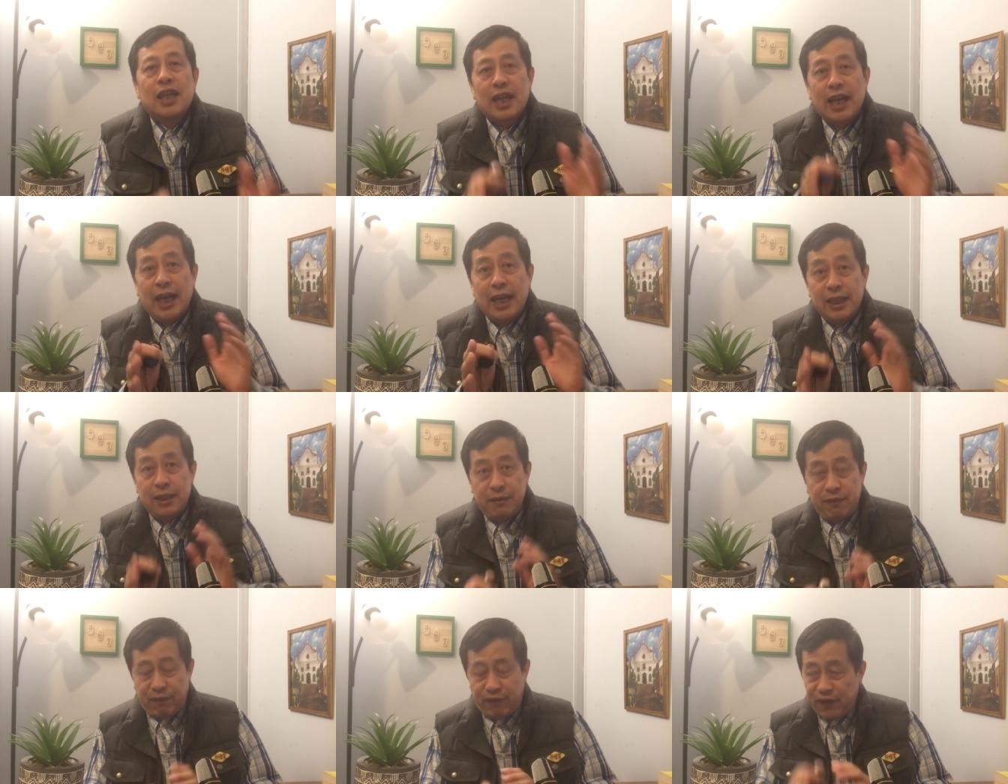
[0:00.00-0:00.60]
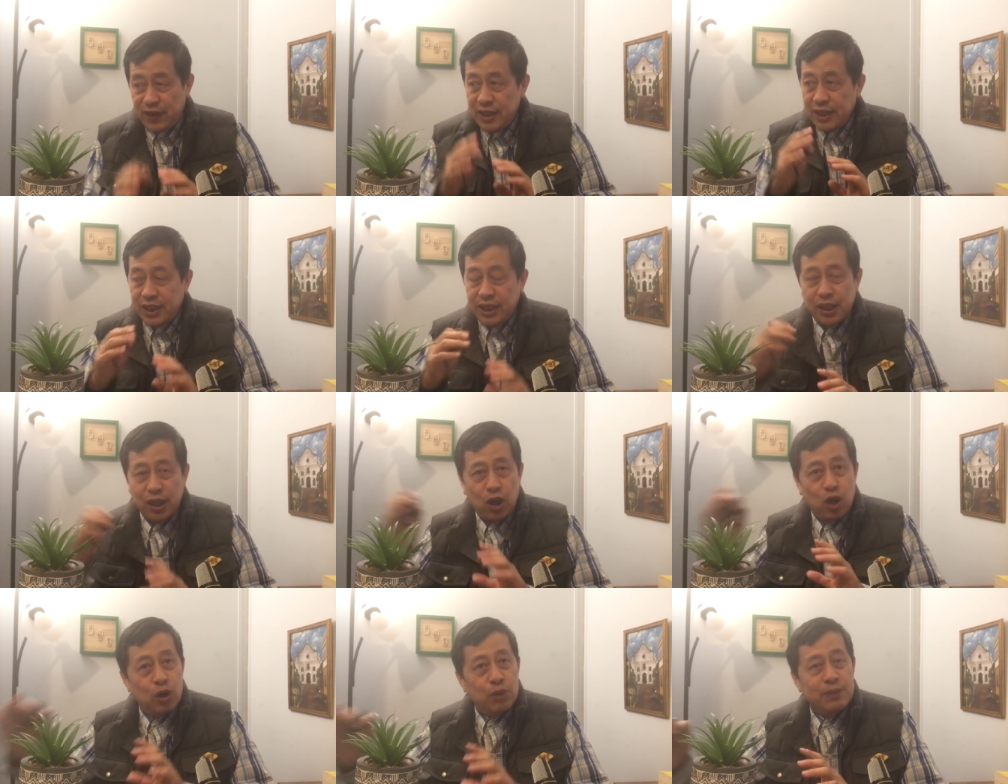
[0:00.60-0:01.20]
来分
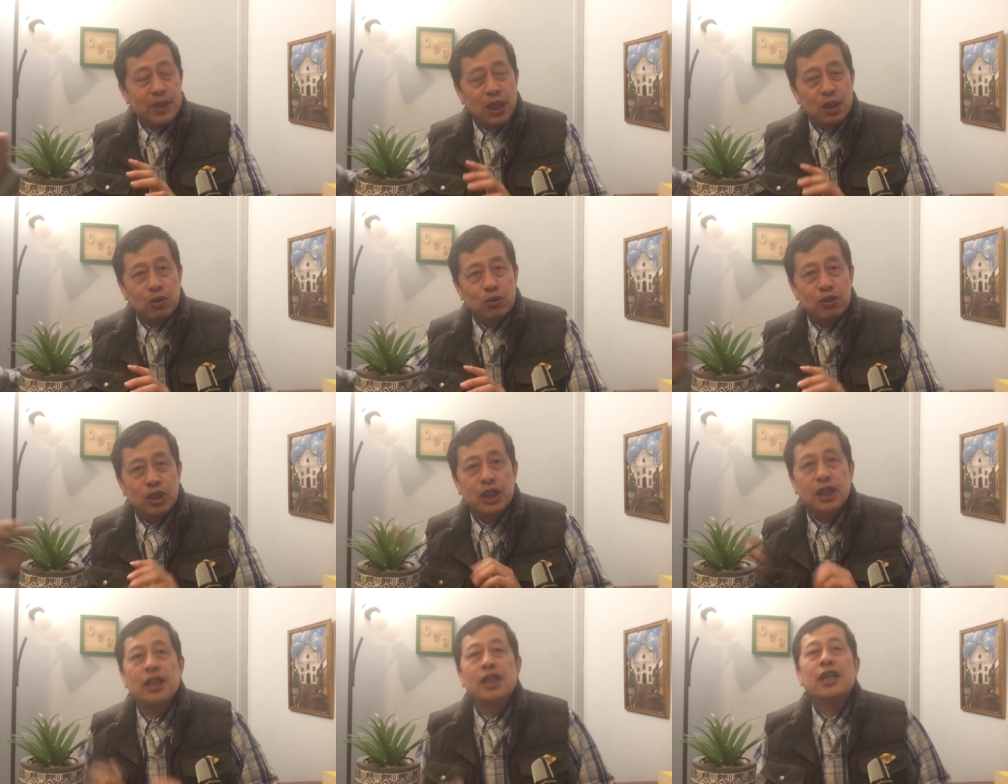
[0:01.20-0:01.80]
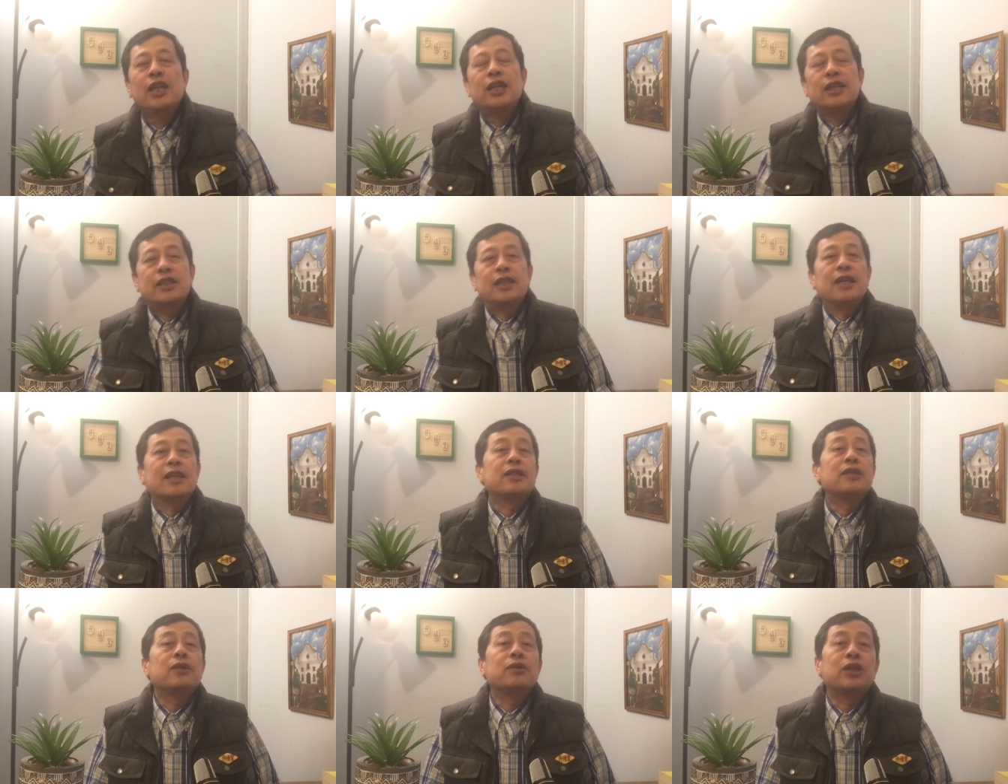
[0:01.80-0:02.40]
析后面的东西，
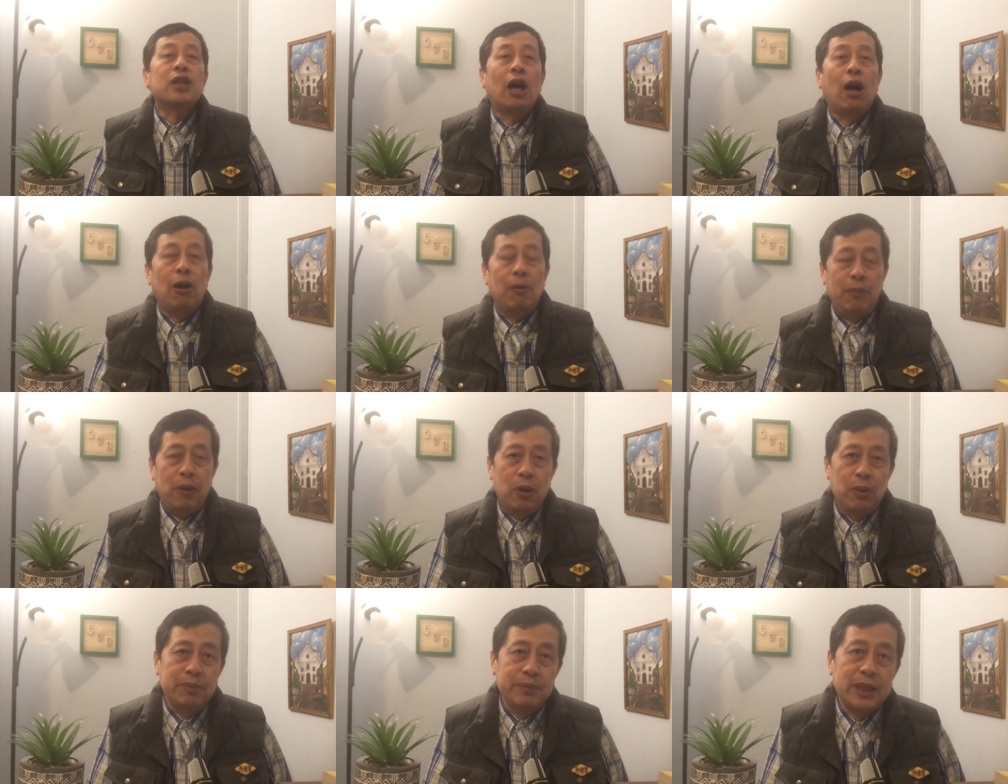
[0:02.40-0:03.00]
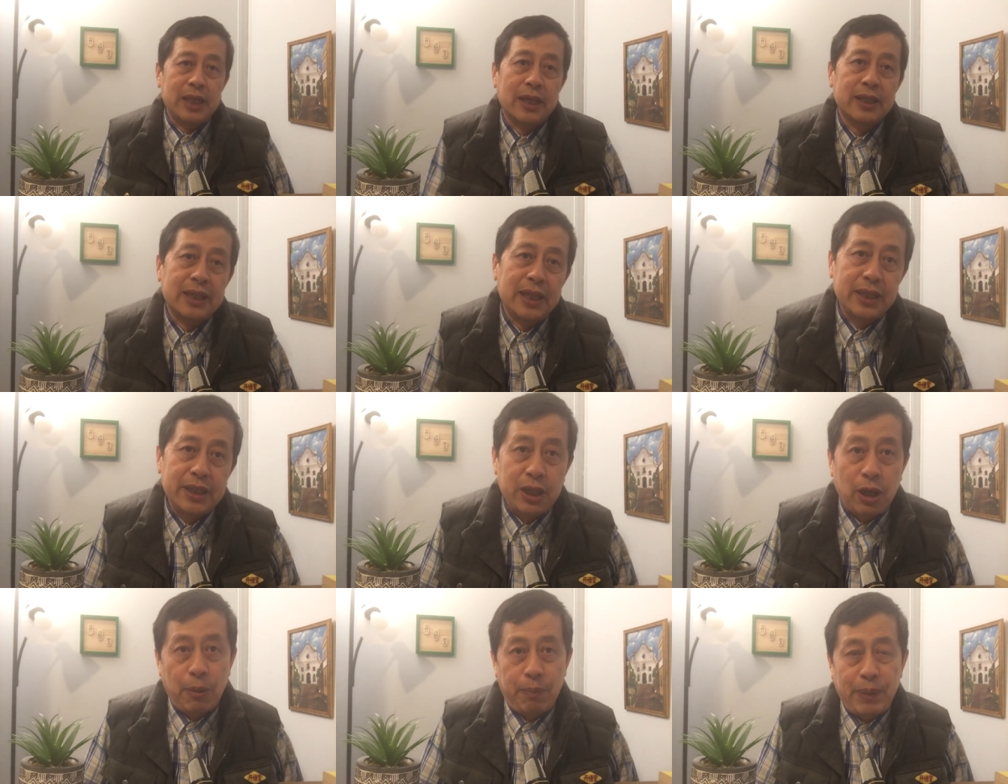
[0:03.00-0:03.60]
这就叫我们讲
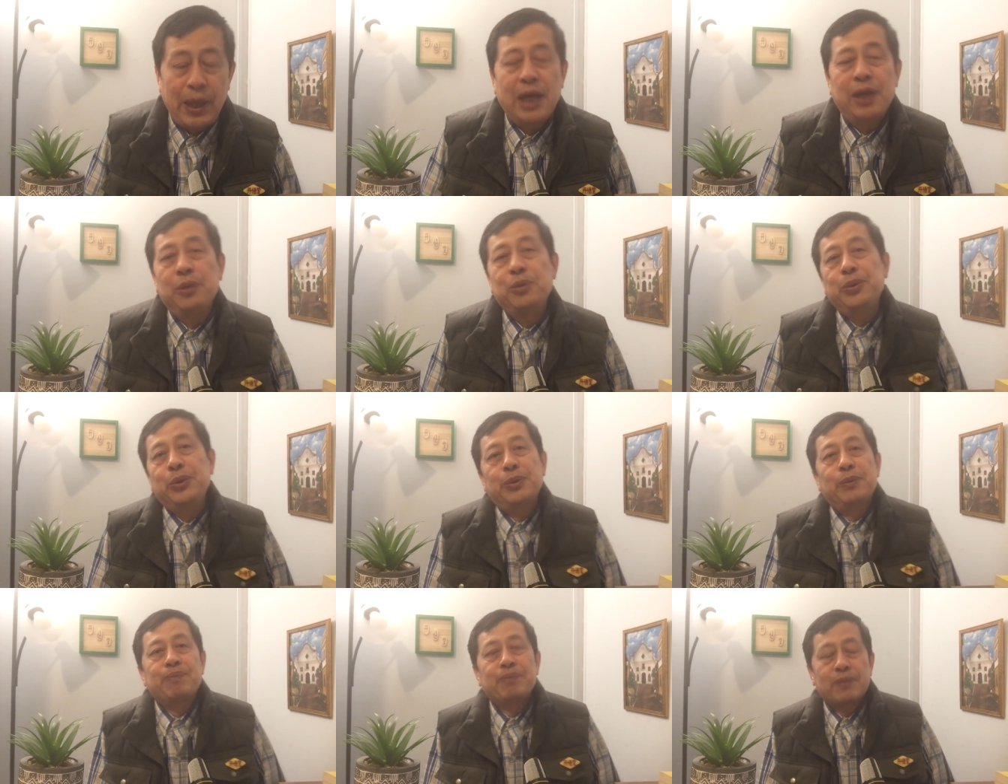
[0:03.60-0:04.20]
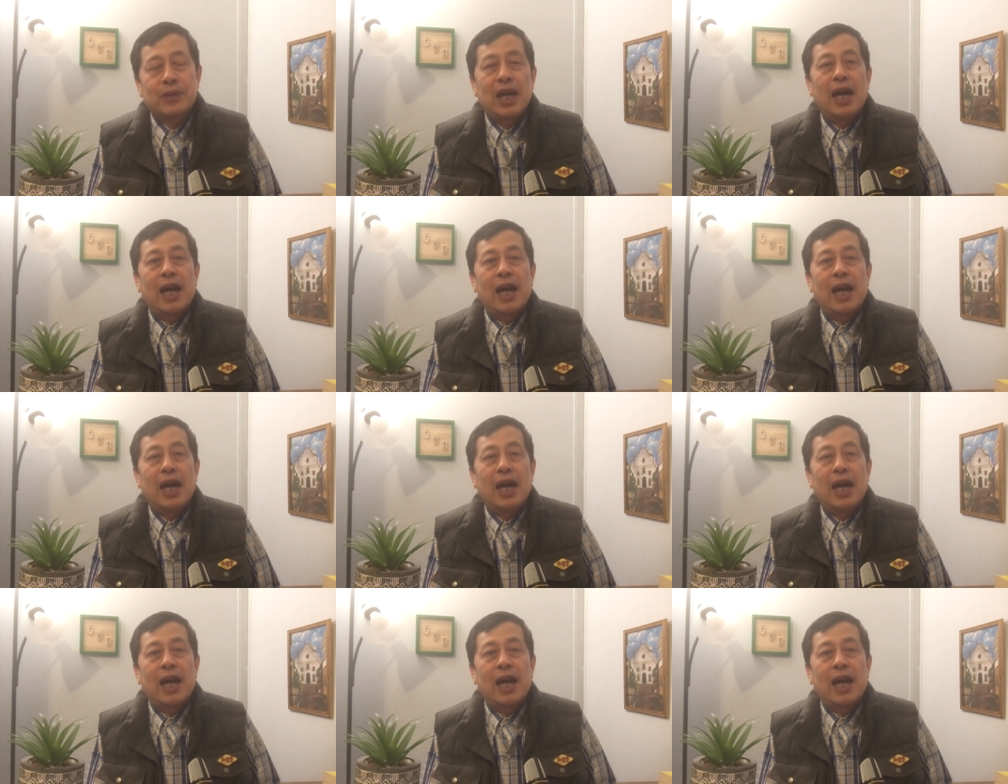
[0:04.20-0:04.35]
起来叫培育。